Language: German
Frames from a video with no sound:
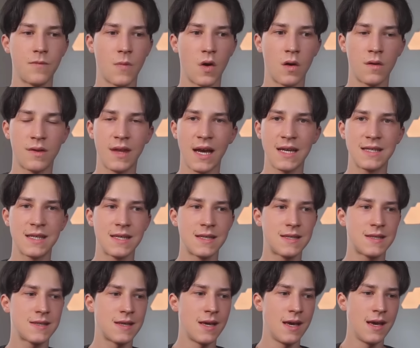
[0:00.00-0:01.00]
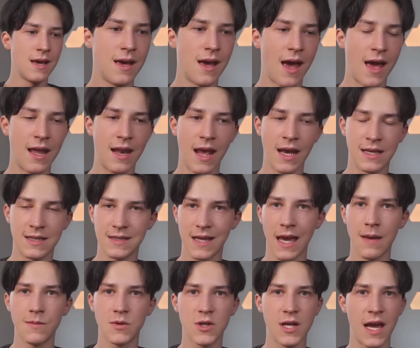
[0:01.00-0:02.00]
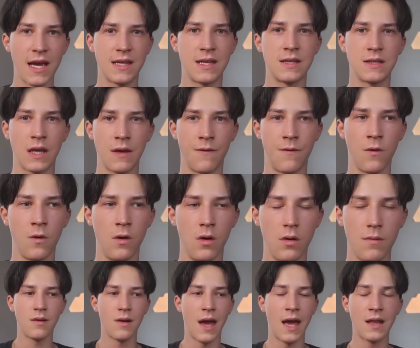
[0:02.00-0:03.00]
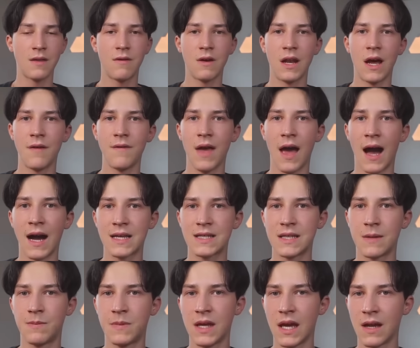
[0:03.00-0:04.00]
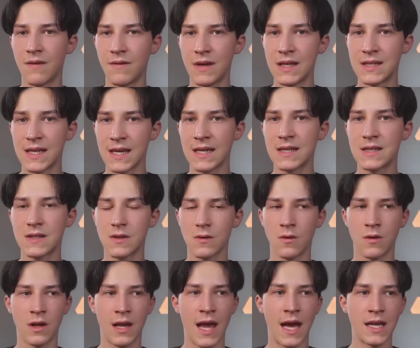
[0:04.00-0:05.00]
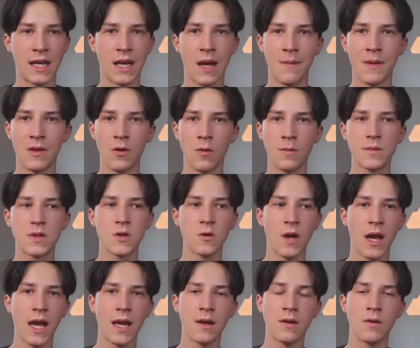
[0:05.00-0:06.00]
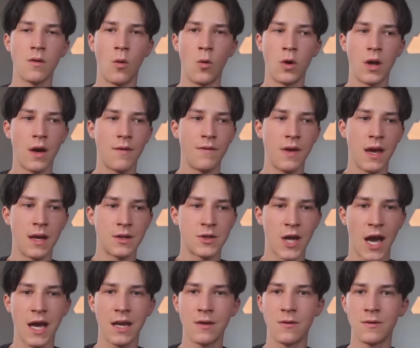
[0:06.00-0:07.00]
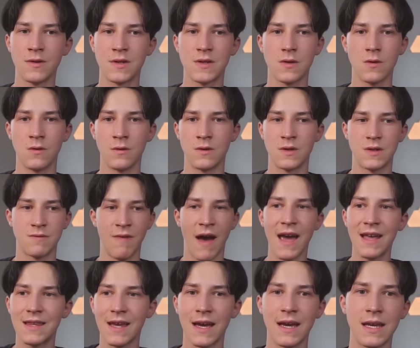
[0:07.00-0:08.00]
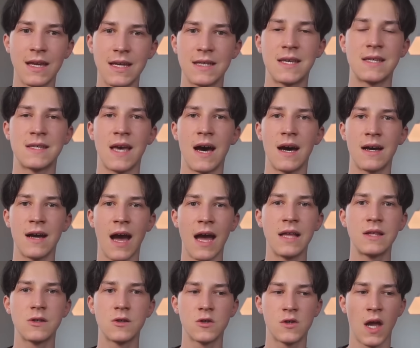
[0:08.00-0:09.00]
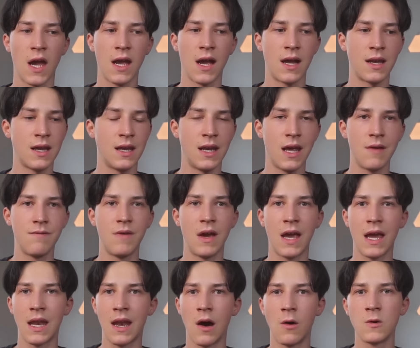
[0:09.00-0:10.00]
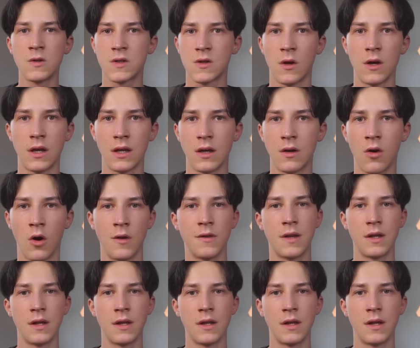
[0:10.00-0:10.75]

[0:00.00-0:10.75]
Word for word: Und das ist ein extrem schlechtes Gefühl. Entweder wir akzeptieren, wie es ist und lernen damit umzugehen, oder wir entscheiden uns, uns weiter in diese Sachen reinzusteigern, indem wir genau solchen Content